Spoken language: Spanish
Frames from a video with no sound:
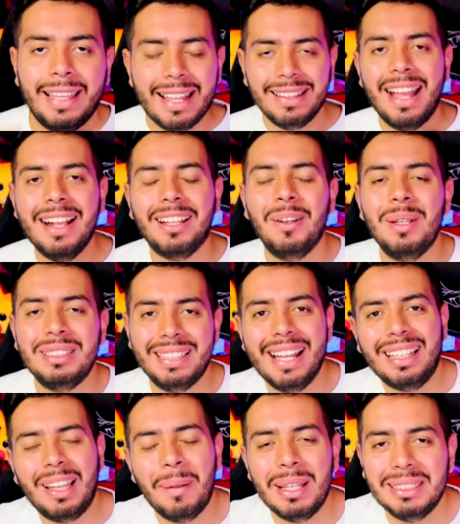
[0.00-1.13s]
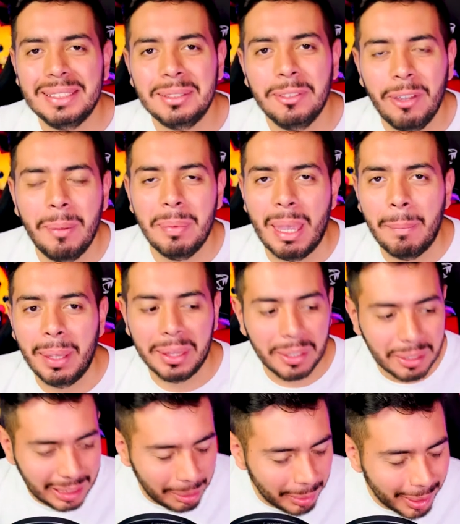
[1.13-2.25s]
¿Qué tal? ¿Cómo están? Cabeza Enchufe,
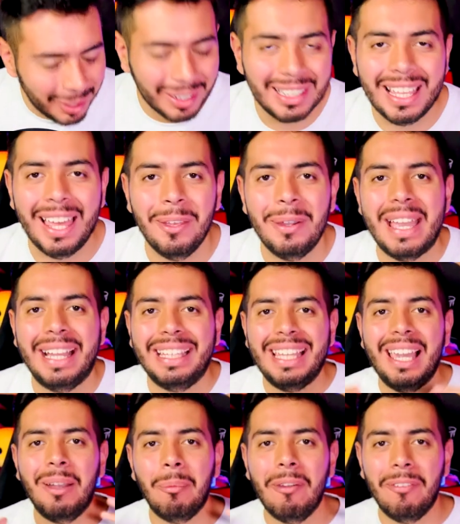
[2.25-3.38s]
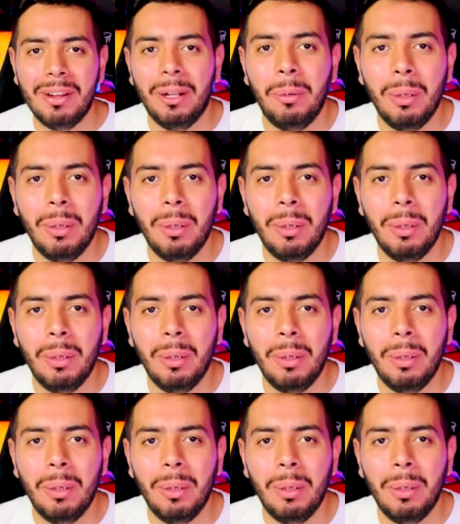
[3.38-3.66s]
bienvenidos al video del día de hoy aquí en Wefer